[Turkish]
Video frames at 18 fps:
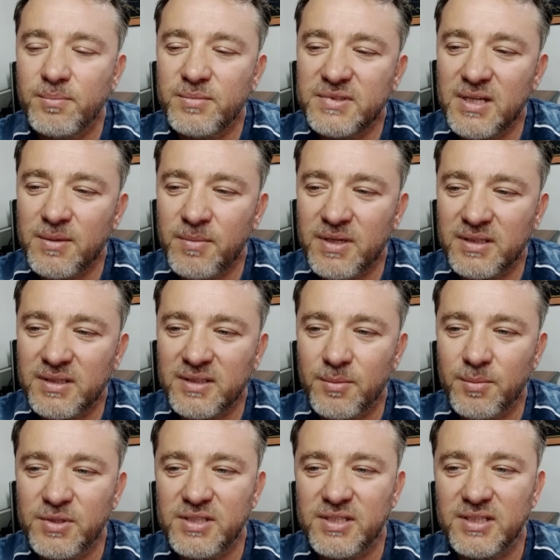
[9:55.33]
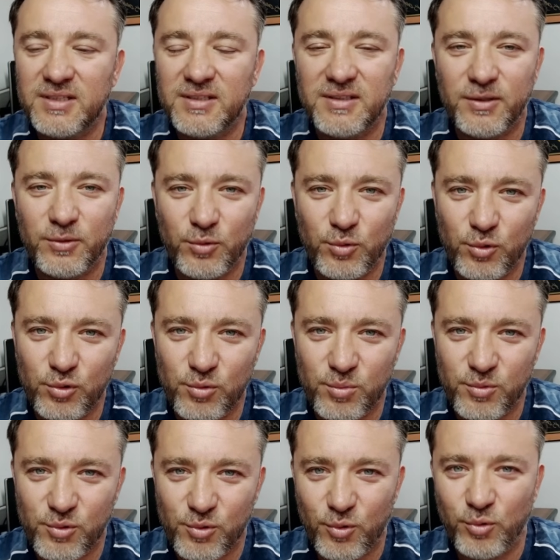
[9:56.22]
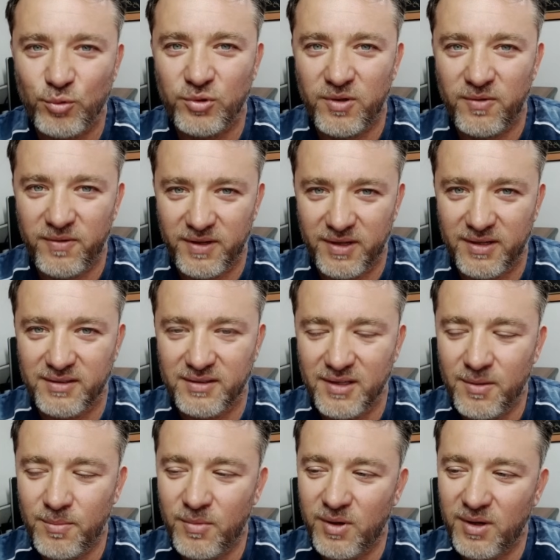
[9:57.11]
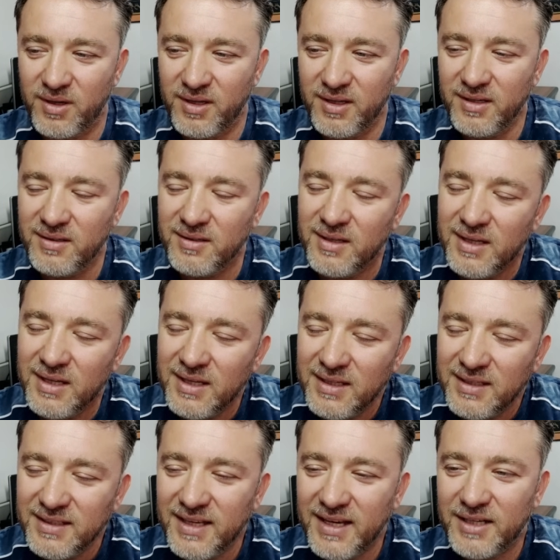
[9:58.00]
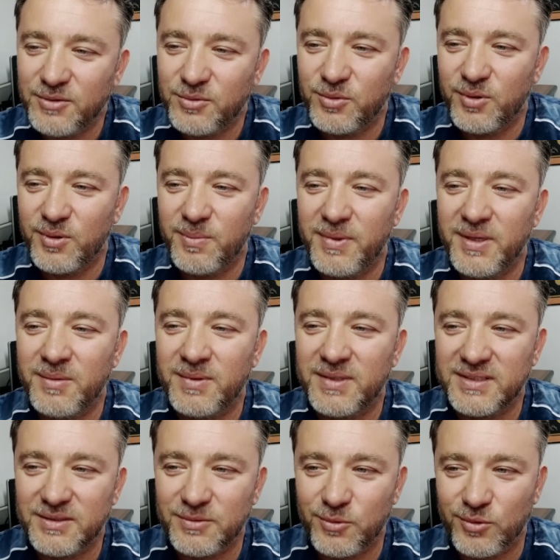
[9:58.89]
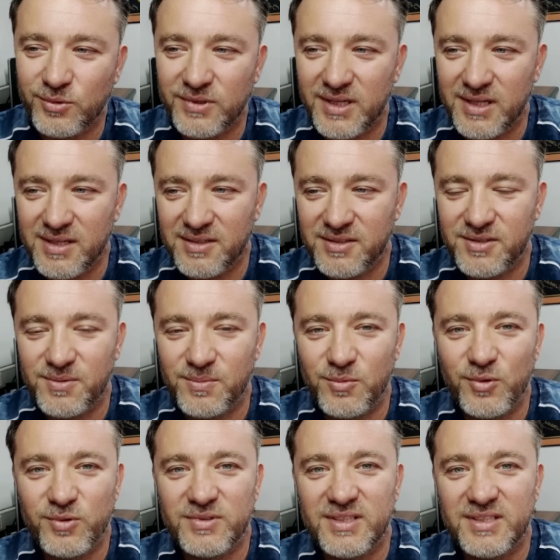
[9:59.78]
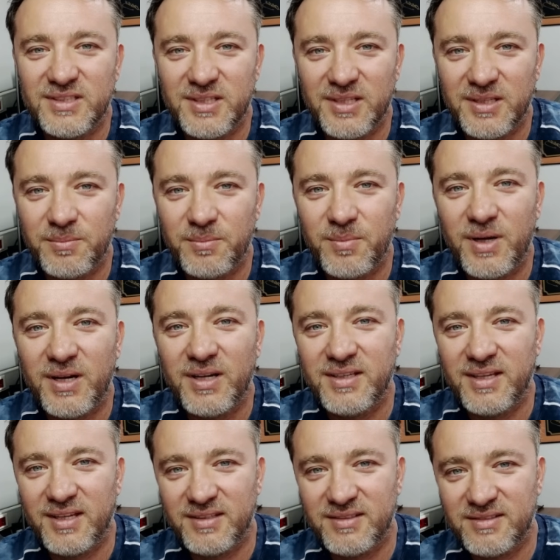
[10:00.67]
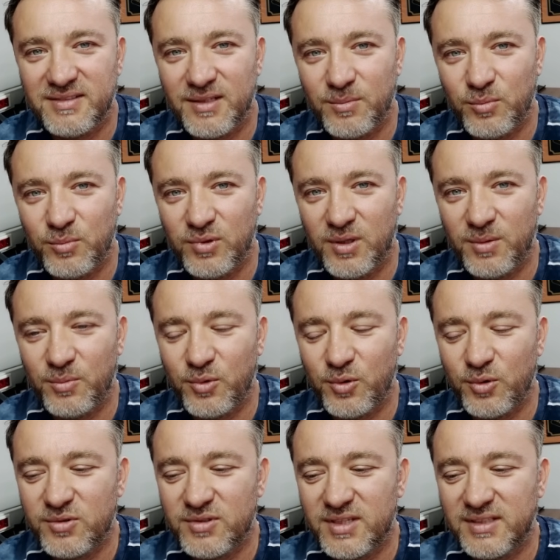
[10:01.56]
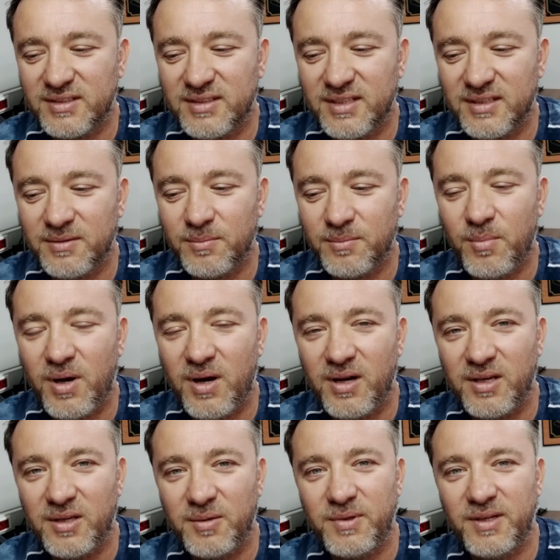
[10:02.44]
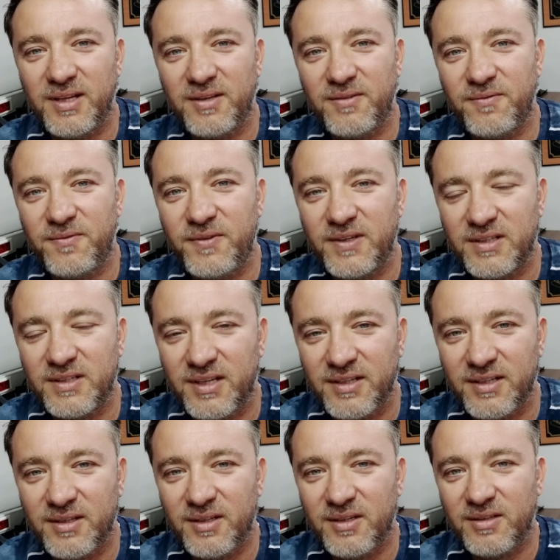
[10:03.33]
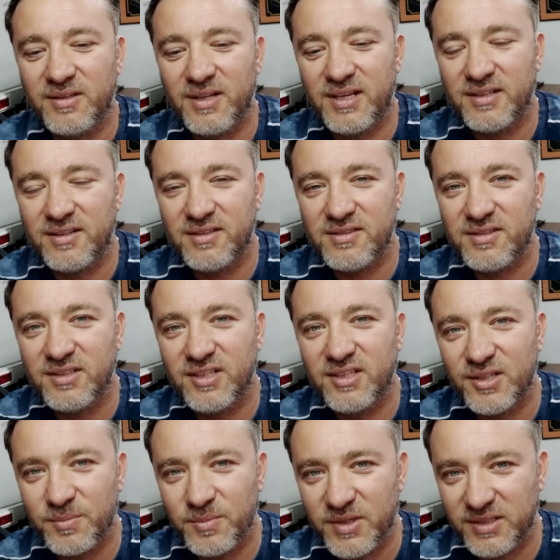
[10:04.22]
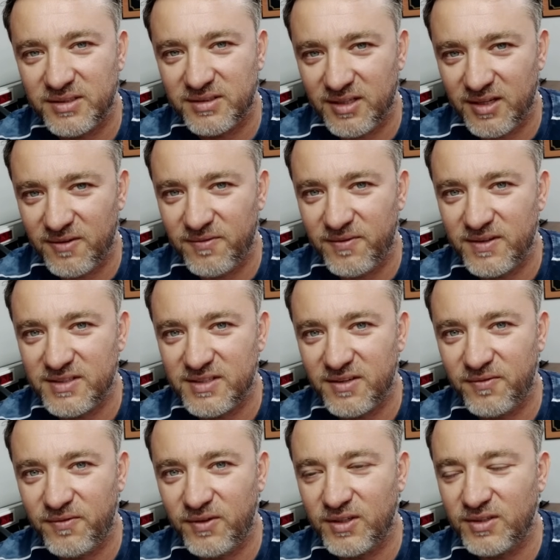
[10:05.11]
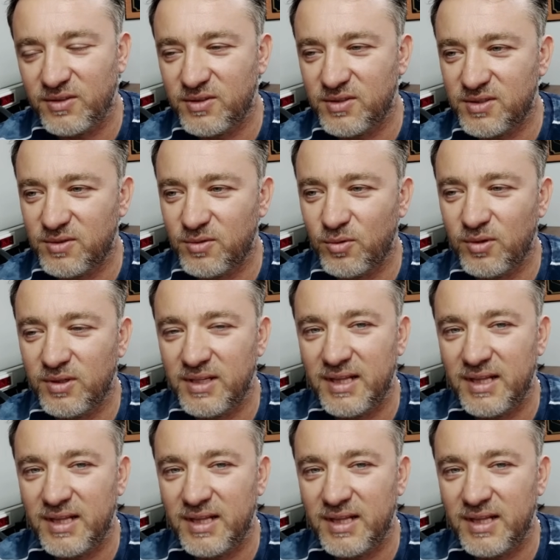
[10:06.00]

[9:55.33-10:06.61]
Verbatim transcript: zamanında bir şekilde küsmüş Honda veya Yamaha'ya ya diyor benim artık onlarla işim yok. Zaten bayiye gitsen bulamıyorsun. Zaten bayi bile fiyat, hani neredeyse yarım kat daha fazla fiyat istiyor.